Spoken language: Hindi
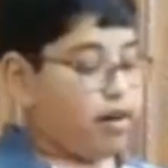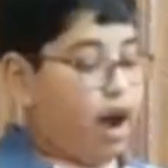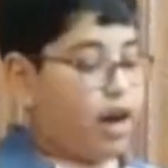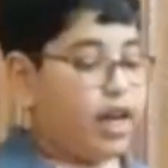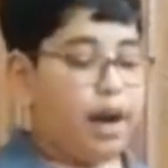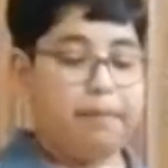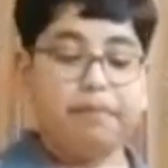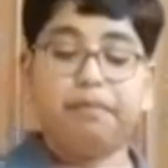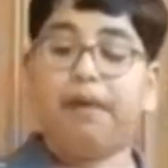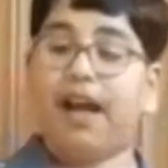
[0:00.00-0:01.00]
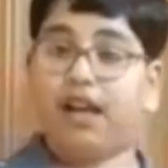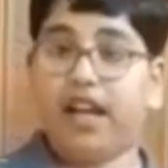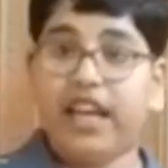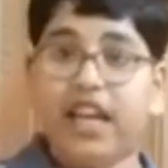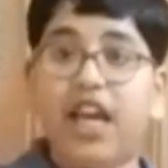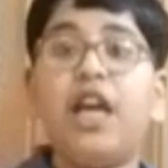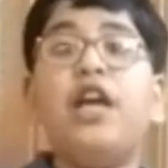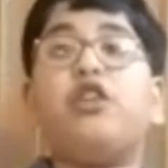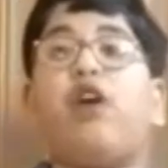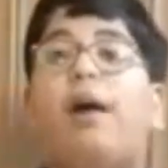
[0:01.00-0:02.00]
अगर आप बाय करेंगे
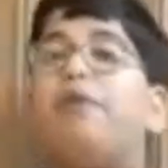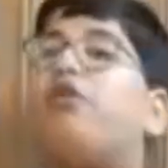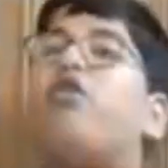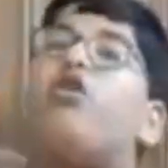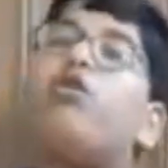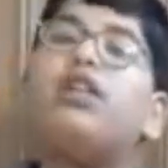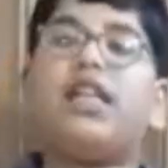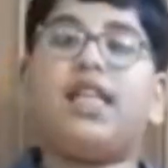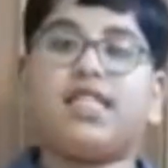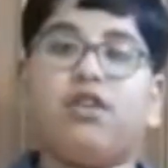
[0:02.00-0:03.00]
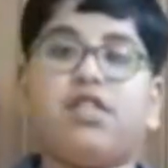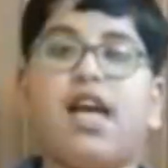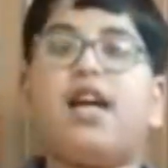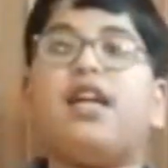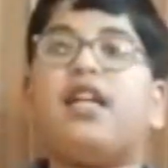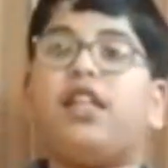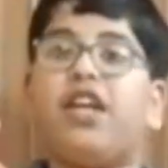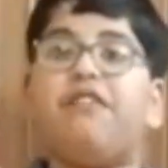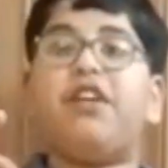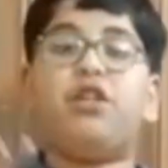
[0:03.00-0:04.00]
तो आप लोगों को खुद अंदाज़ा हो जाएगा कि
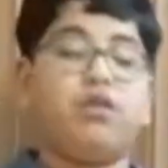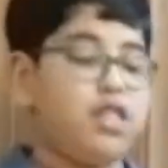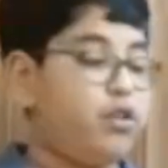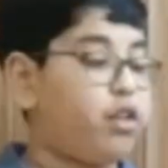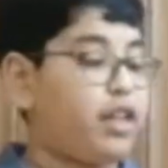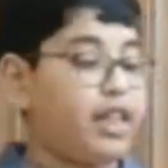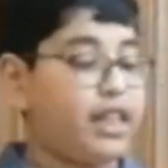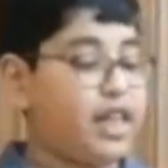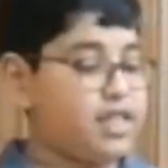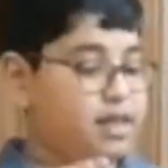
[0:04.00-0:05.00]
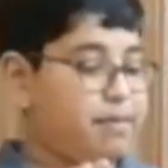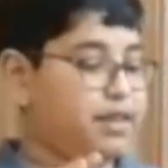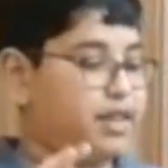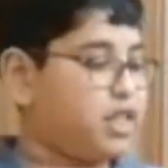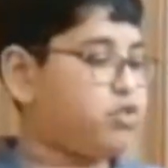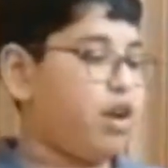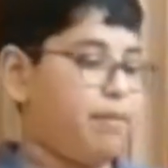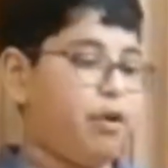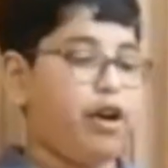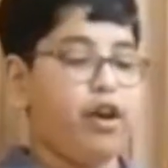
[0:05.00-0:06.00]
थ्री वन टू ज़ीरो कितना ज़बरदस्त
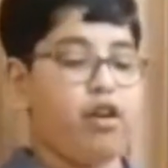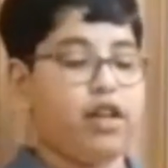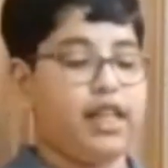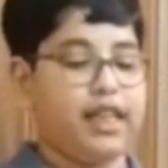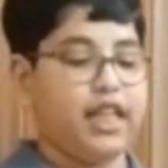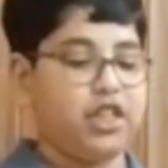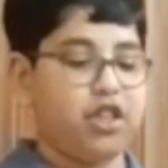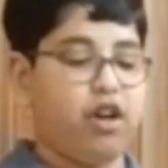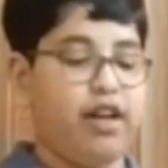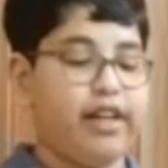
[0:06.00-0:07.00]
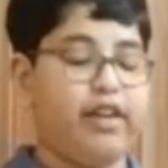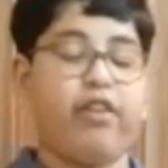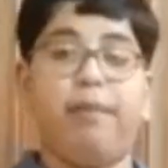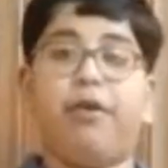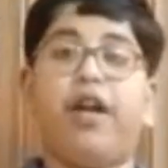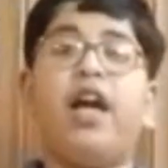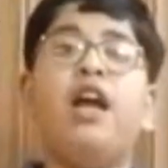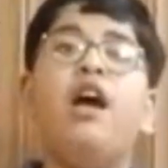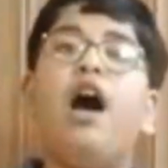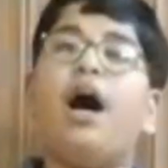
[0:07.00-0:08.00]
ट्राईपॉड है और कितनी अच्छी क्वालिटी का ट्राईपॉड है
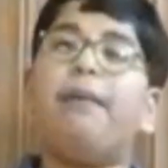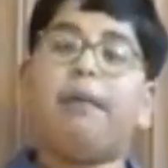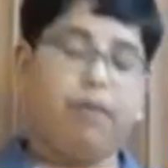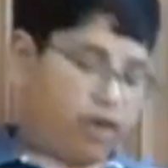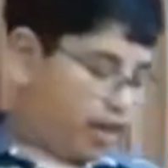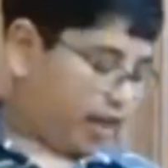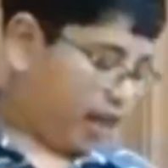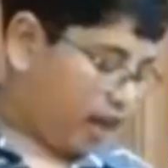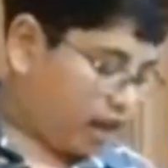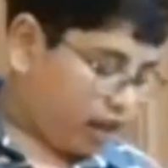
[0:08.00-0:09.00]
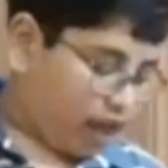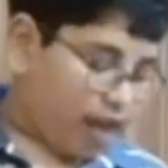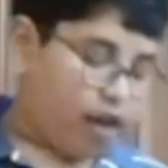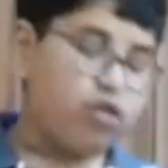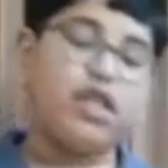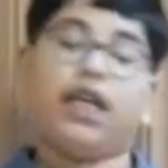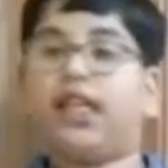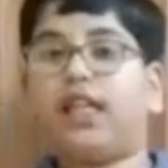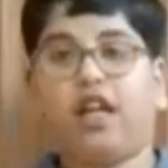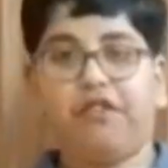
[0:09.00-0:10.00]
अब आप बोलेंगे कि ये कुछ ज़्यादा
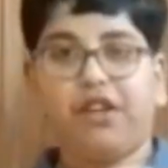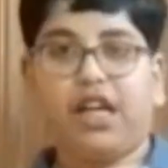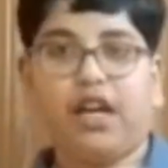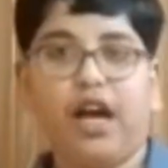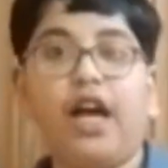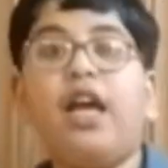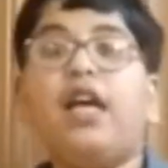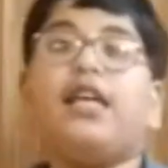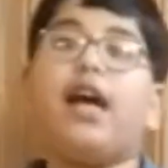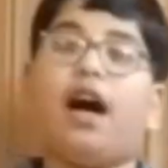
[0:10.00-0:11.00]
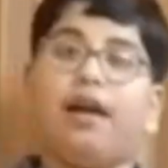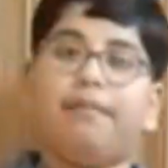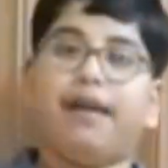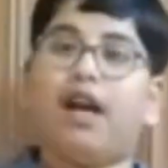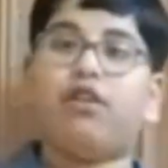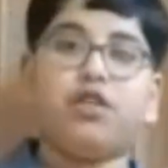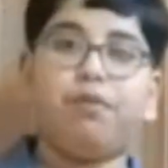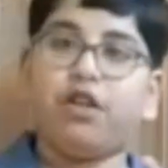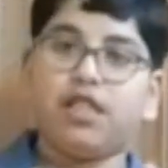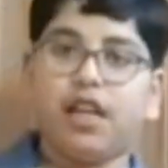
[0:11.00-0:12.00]
ही तारीफ़ें कर रहा है यार मेरा कोई
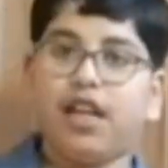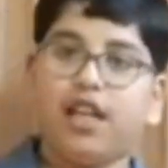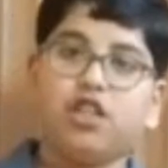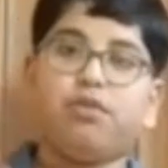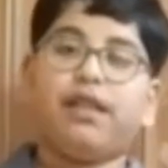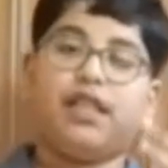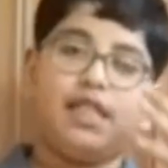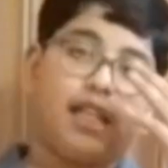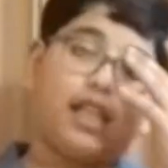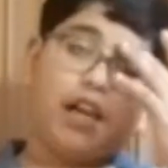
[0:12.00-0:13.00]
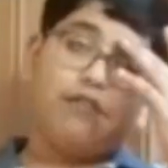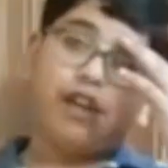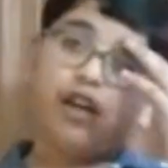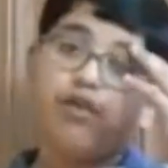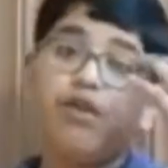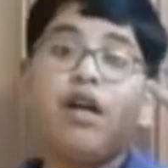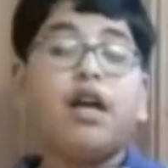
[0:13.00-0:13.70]
स्पॉन्सर नहीं है जो मैं इतनी ज़्यादा तारीफ़ें करूँ